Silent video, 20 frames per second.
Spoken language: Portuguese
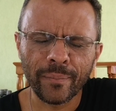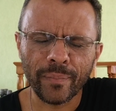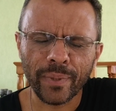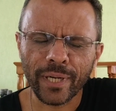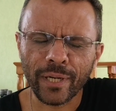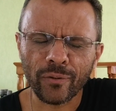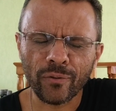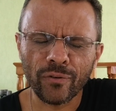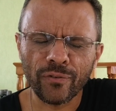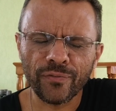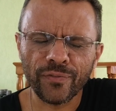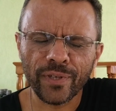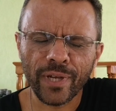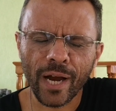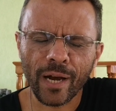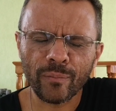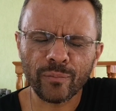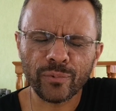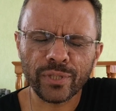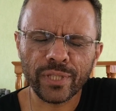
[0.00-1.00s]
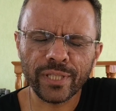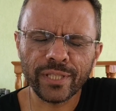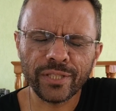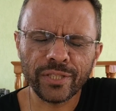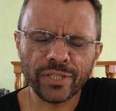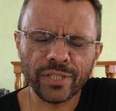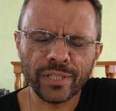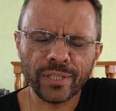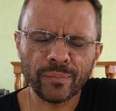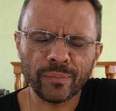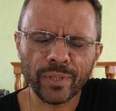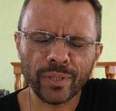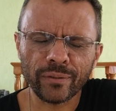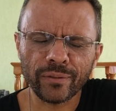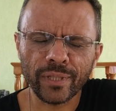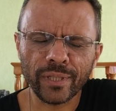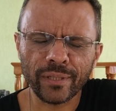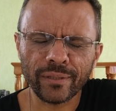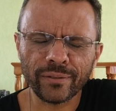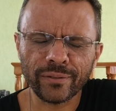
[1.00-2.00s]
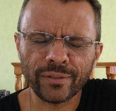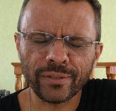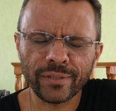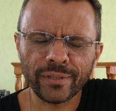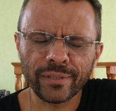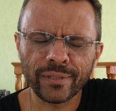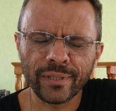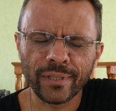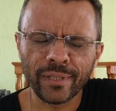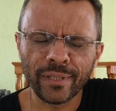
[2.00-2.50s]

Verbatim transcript: para confiarmos em Ti, meu Deus.